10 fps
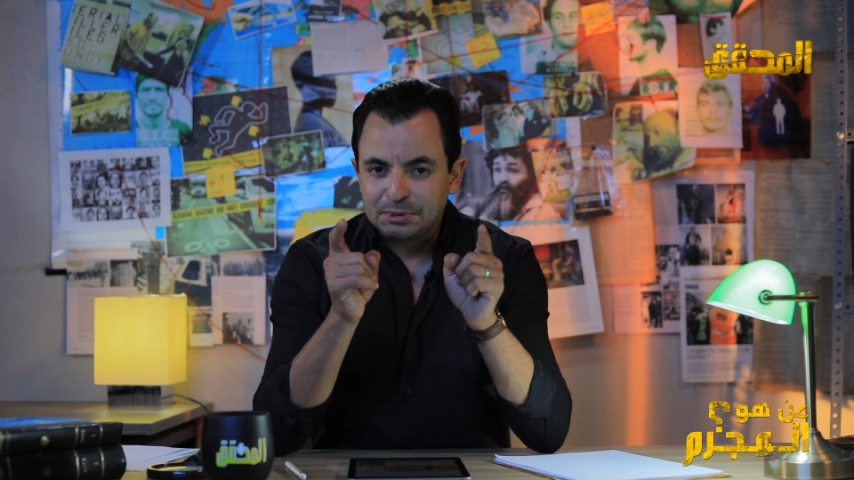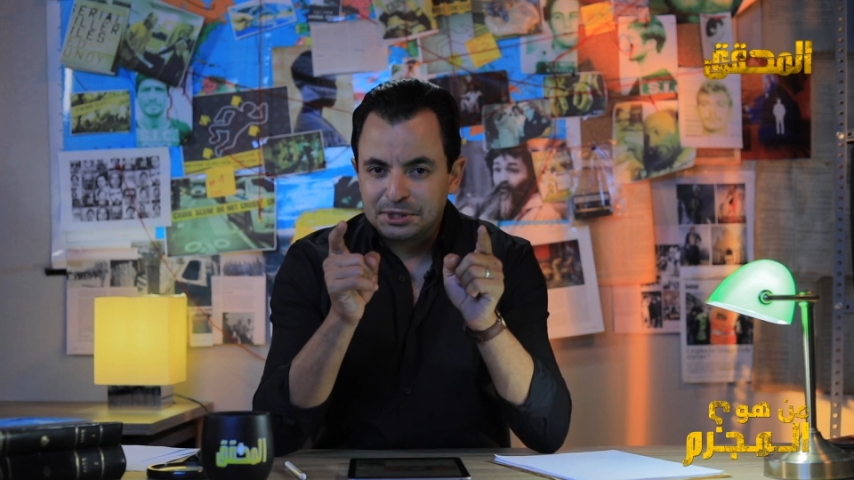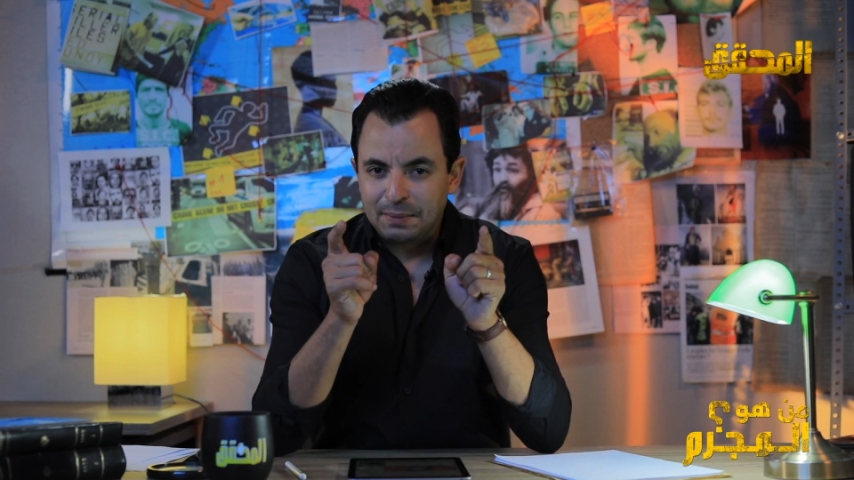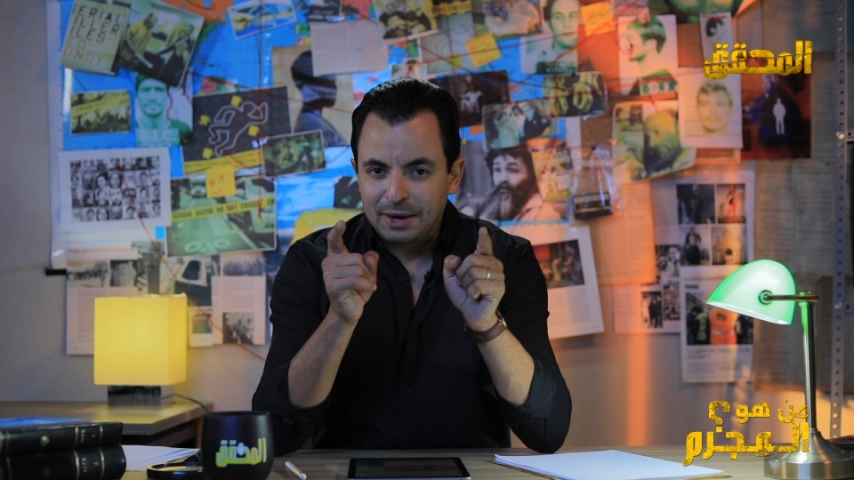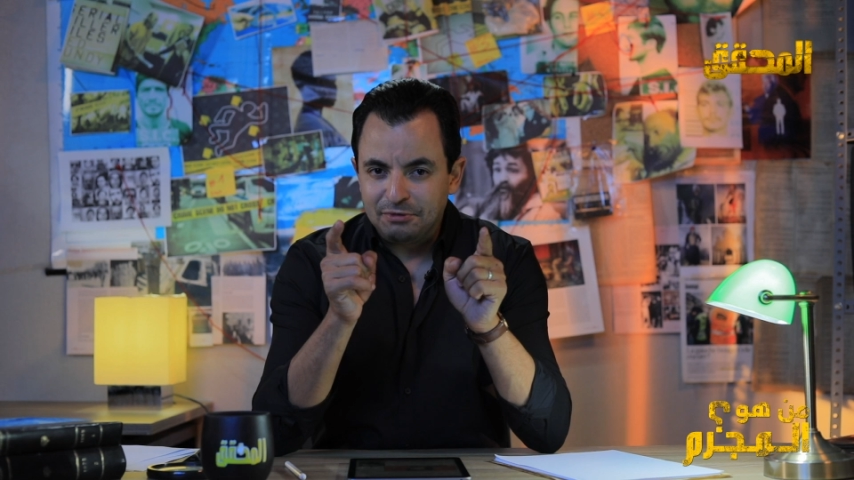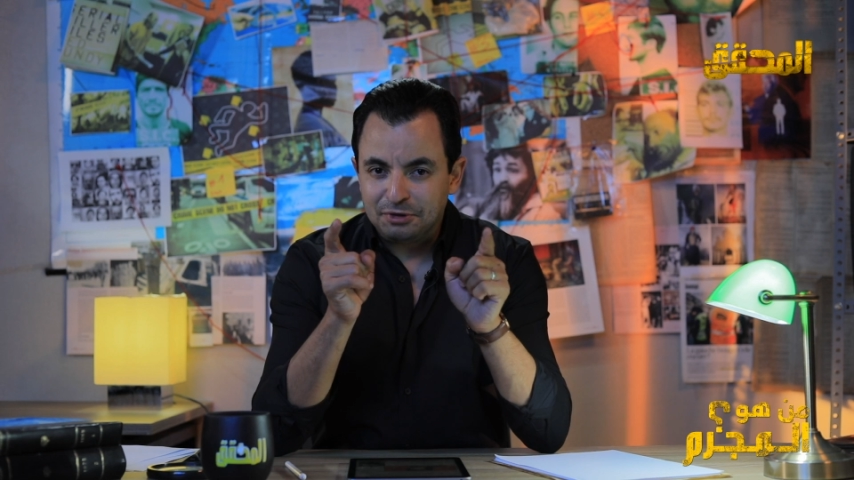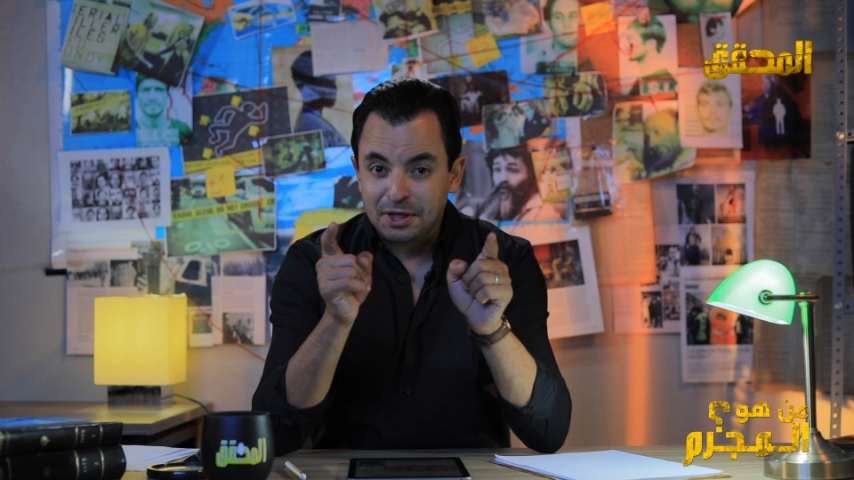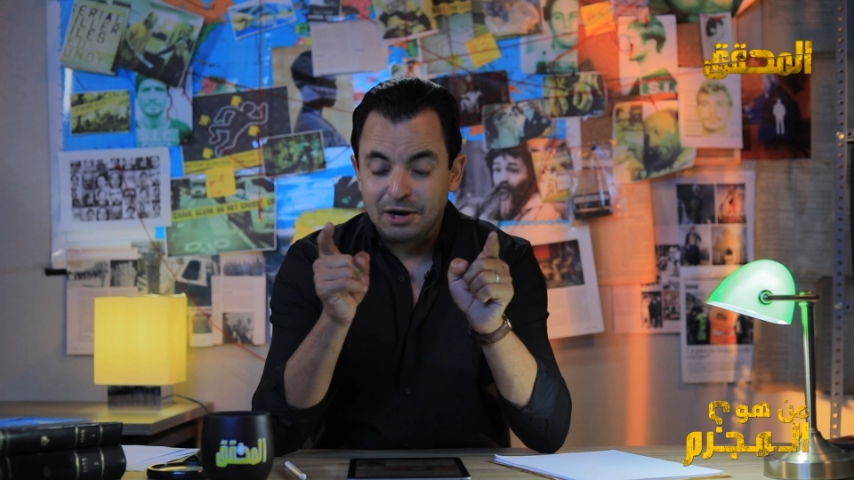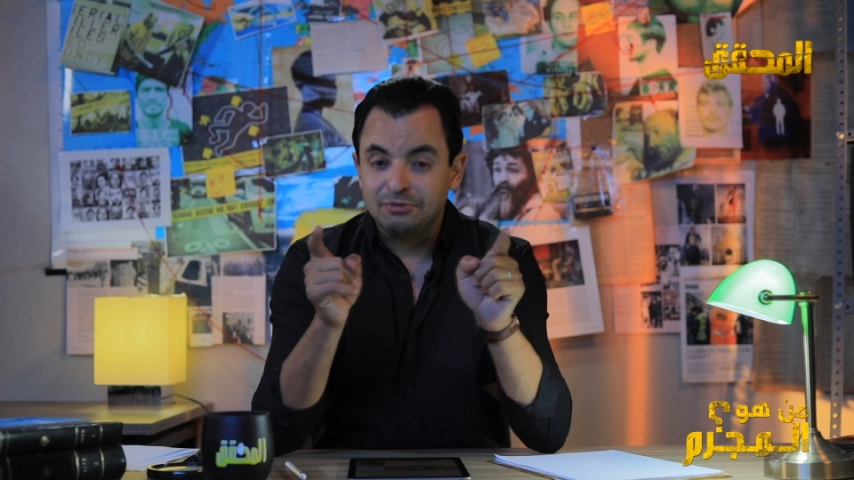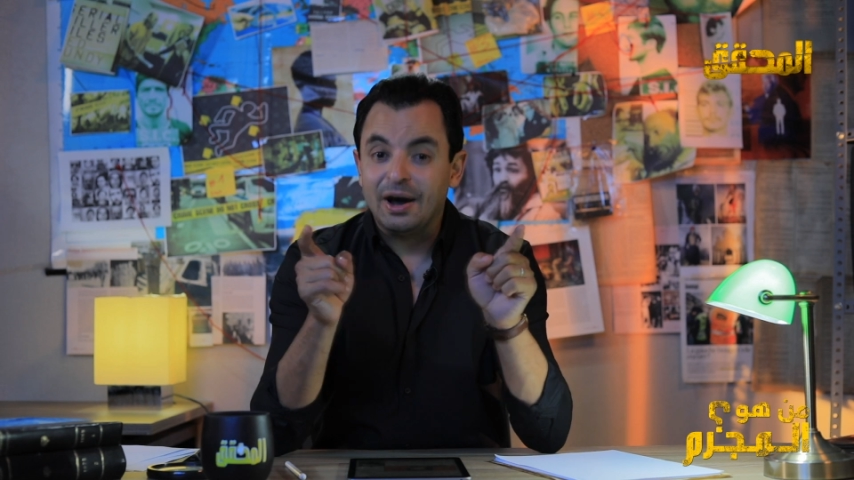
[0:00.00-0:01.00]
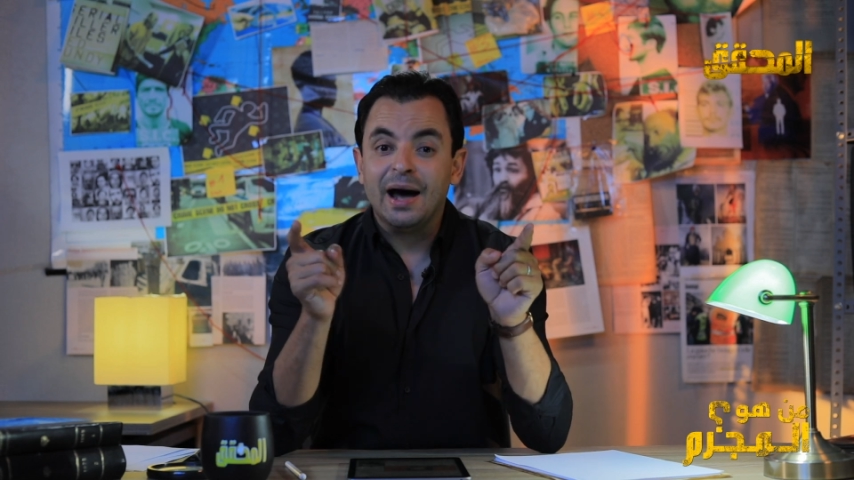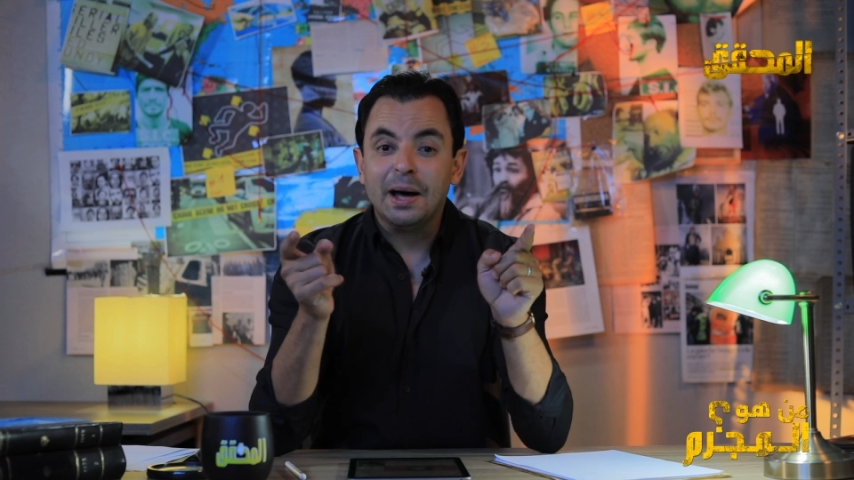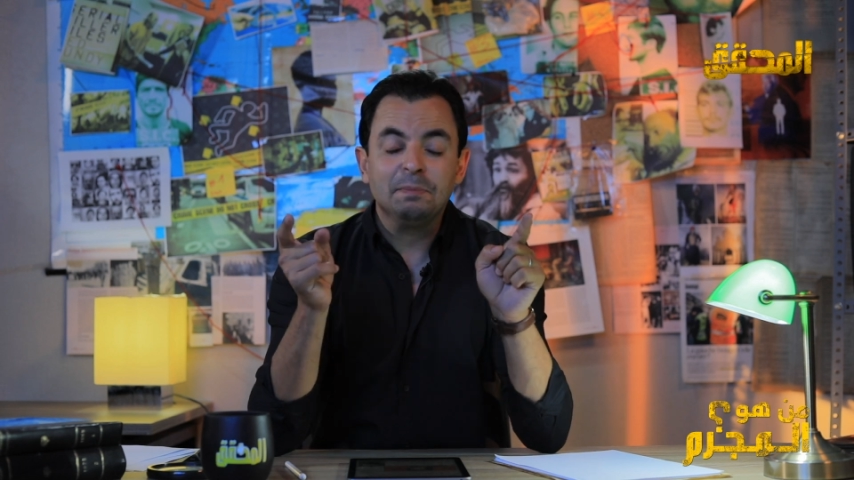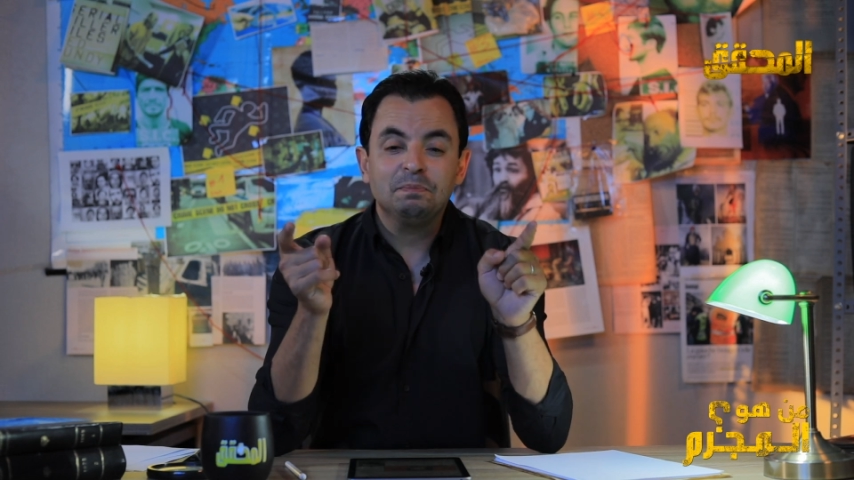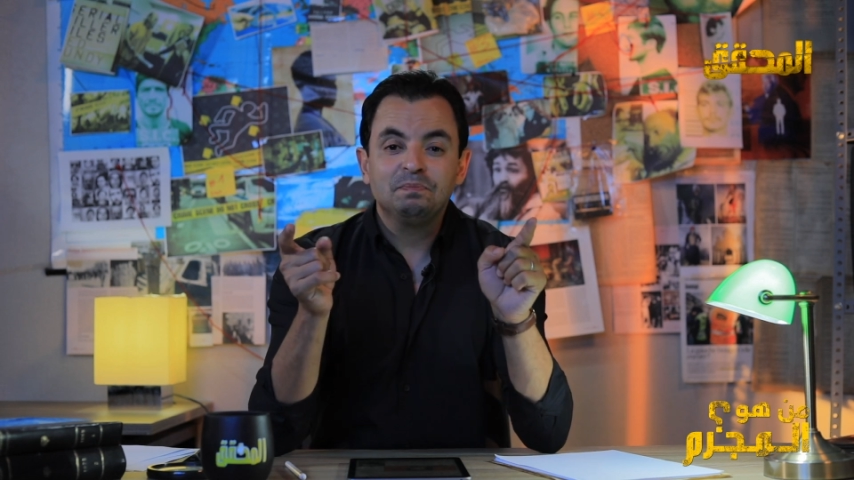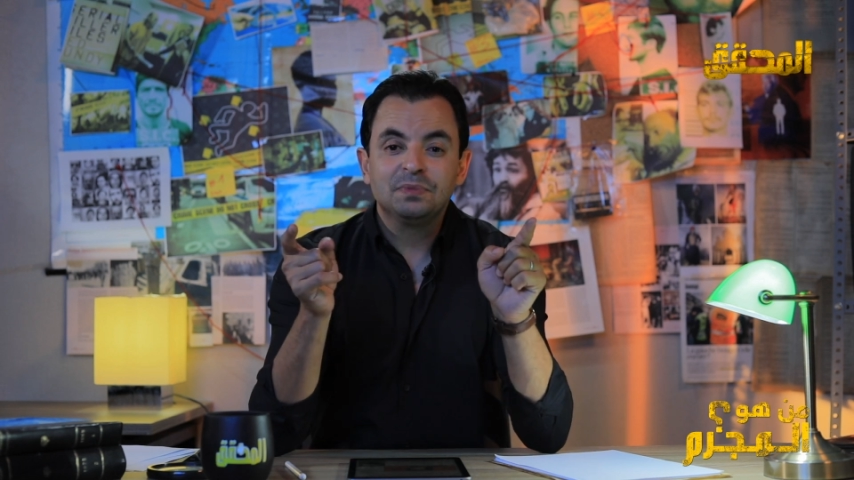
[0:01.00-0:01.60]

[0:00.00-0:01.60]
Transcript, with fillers: باش تعمل في ظرف عام